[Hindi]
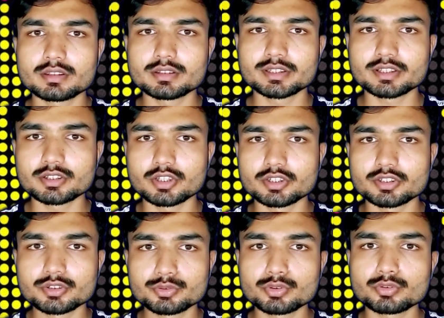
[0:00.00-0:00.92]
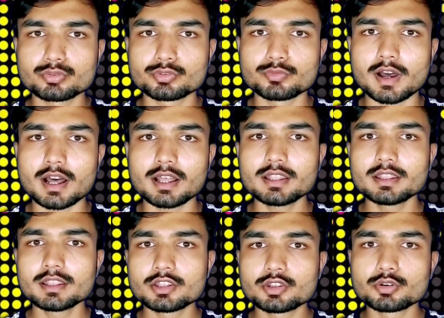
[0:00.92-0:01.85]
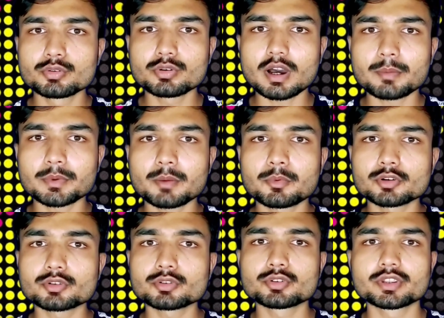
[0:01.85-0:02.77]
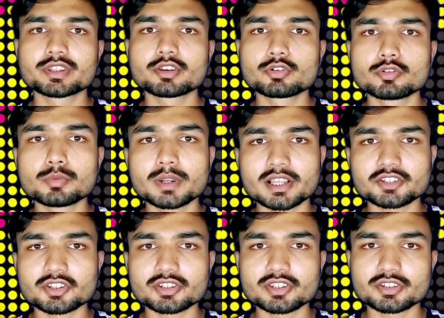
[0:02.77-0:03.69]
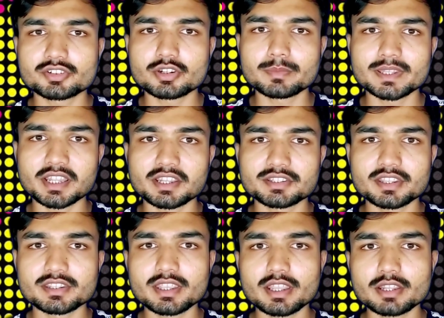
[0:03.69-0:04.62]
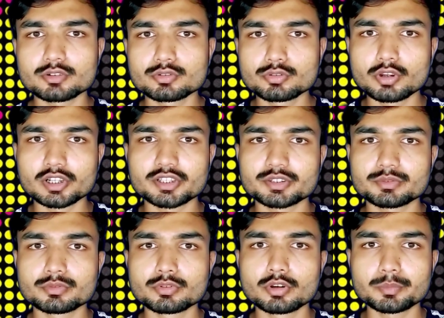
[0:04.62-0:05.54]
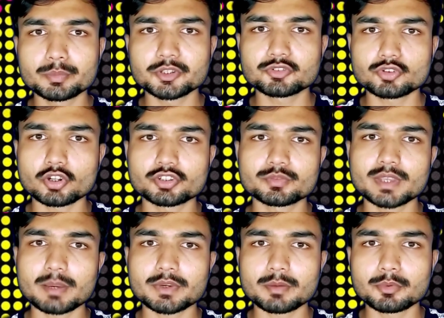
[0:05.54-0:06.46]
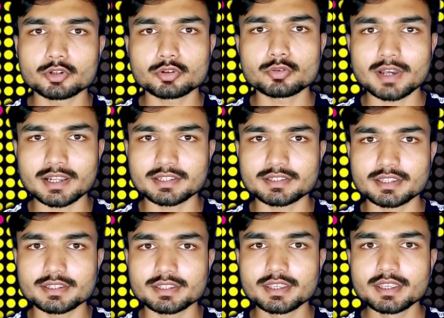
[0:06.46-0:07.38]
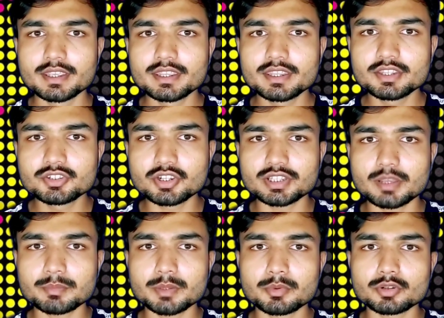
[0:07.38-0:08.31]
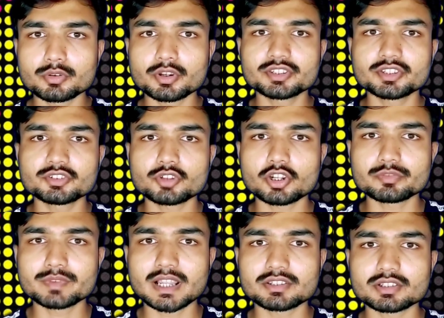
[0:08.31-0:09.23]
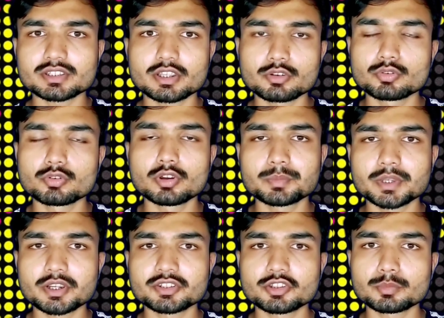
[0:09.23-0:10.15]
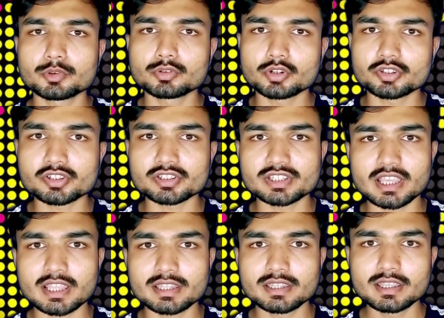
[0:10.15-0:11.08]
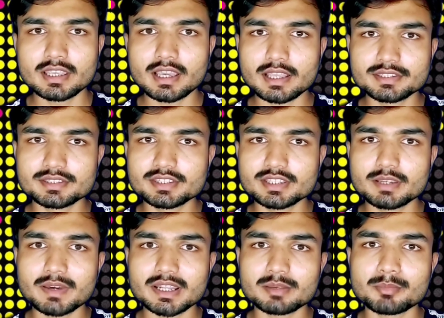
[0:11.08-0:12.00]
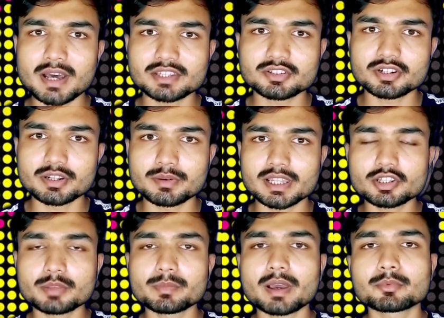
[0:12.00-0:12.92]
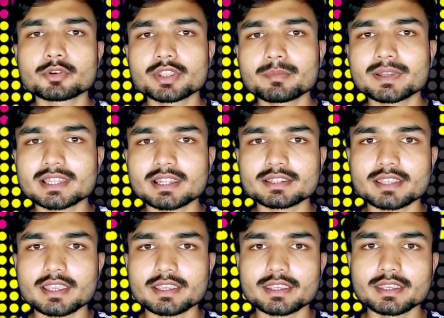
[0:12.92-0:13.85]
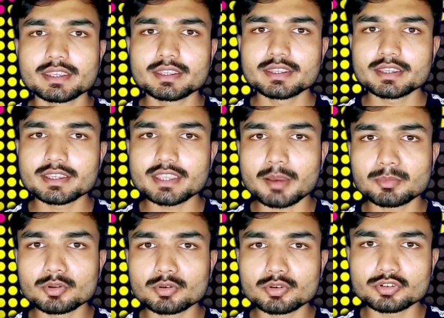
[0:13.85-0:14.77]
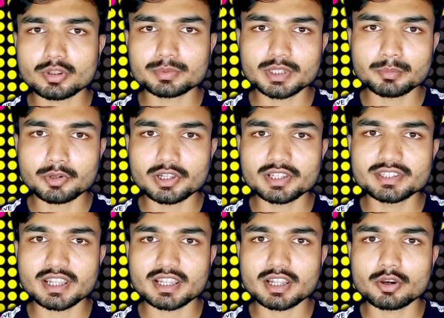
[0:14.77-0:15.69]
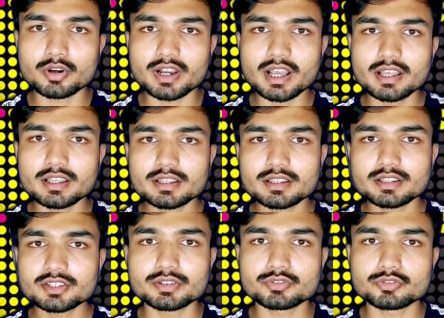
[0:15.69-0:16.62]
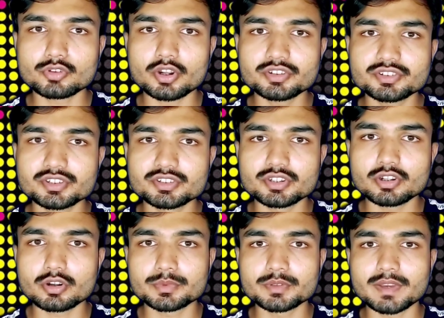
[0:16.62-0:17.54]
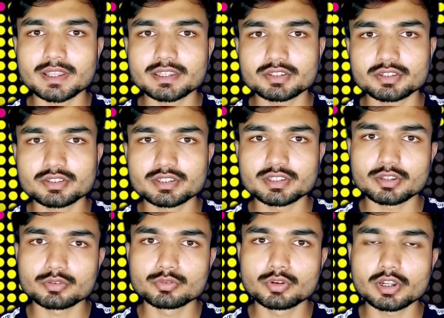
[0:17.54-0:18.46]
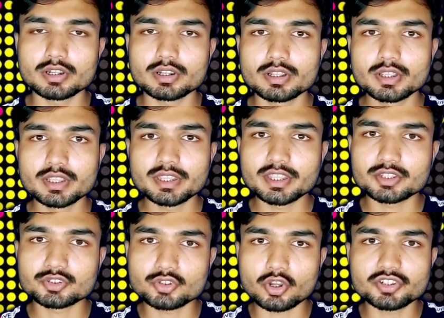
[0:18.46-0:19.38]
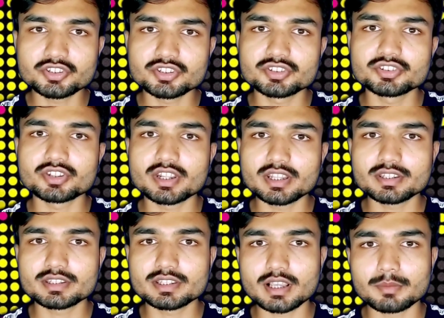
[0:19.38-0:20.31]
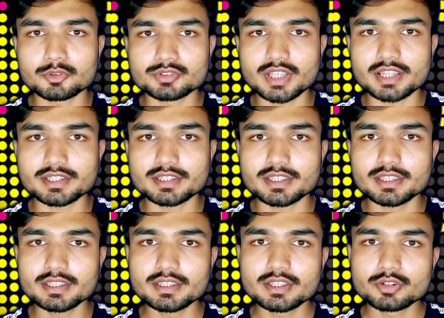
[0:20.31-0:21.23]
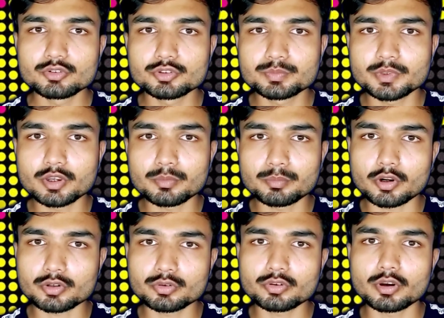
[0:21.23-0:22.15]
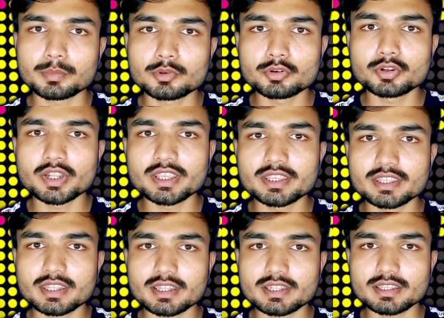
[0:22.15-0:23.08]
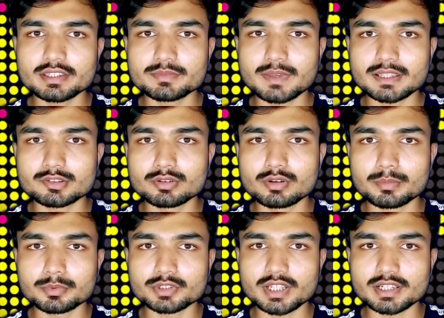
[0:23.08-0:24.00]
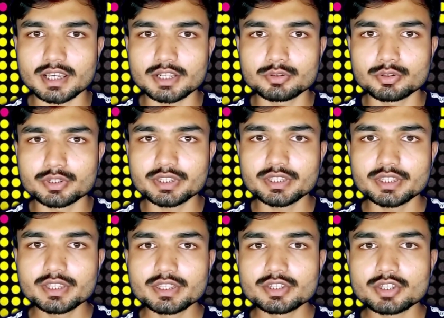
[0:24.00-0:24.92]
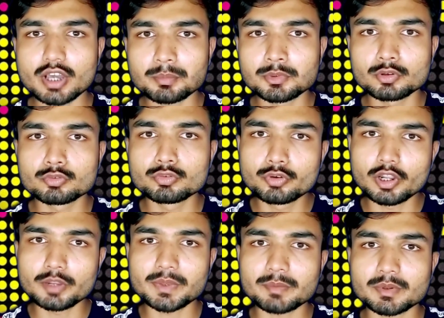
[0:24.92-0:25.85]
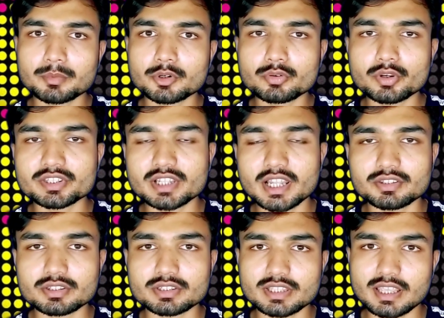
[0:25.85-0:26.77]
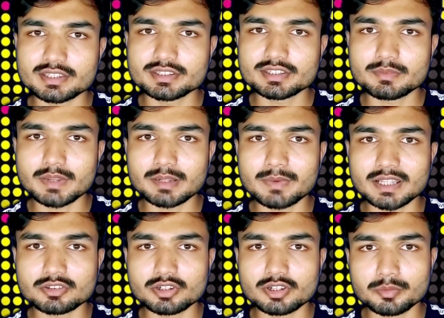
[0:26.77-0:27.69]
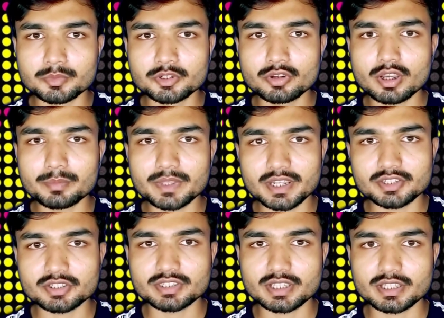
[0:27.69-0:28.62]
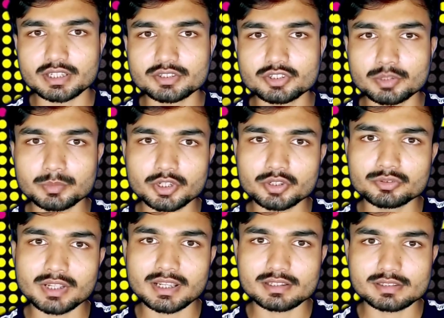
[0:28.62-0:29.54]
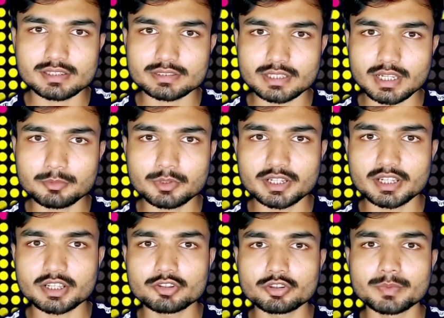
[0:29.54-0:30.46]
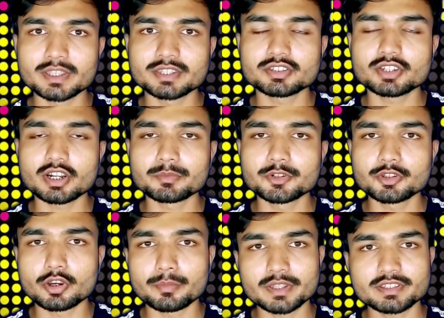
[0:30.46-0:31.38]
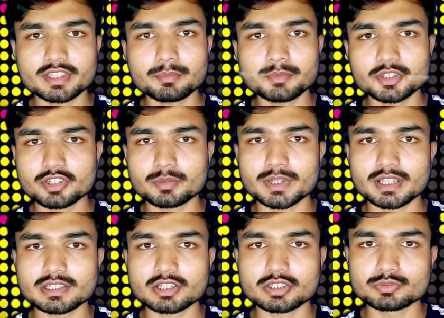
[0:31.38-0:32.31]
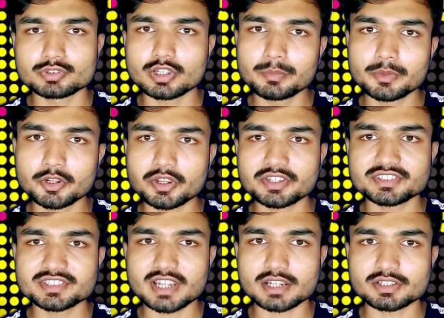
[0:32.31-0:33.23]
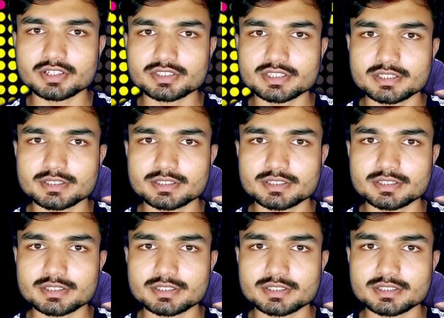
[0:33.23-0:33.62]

जैसे कि नंदकिशोर कुशवाहा तो आपका फ़ोटो जैसे गूगल का सजेस्टन में जाना चाहिए गूगल के गूगल पे सर्च में आपका फ़ोटो आना चाहिए इस तरह से अपना फ़ोटो कैसे सर्च में ला सकते हैं गूगल पे कैसे अपलोड कर सकते हैं आज इसी के बारे में बात करने वाले तो हम आपको ये बताना चाहेंगे कि आप लोग को सबसे पहले जानना होगा ठीक है ना सर्च इंजन ऑप्टिमाइजेशन जैसे कि गूगल एक सर्च इंजन है जैसे कि आप लोग जानते हैं उस पर फोटो को अपलोड नहीं किया जाता है इस बात को आपको जानकारी होगी तो आप लोग गूगल पे अपना फोटो कैसे ला सकते हैं आज इसी के बारे में बात करना वीडियो को आप एंड तक देखना चैनल पर नहीं उतारे तो सब्सक्राइब कर लेना क्योंकि मैं इसी तरह की वीडियो हमेशा अपने चैनल पर लाता रहता हूँ चलिए वीडियो को स्टार्ट करते